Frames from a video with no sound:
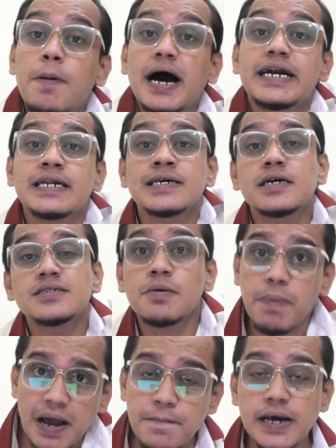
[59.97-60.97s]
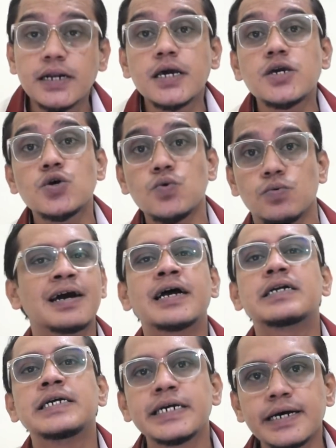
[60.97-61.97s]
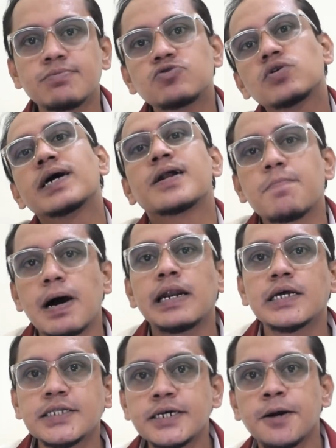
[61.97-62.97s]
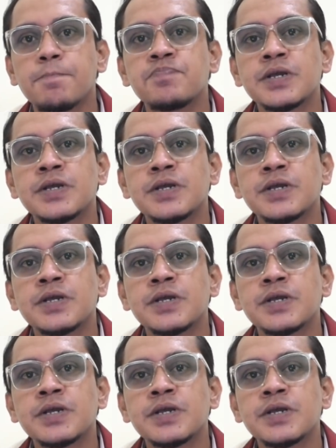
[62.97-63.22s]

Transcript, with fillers: बाइडन की कसम भाई मैं नहीं हूँ ठीक है तू कह रहा मान लेते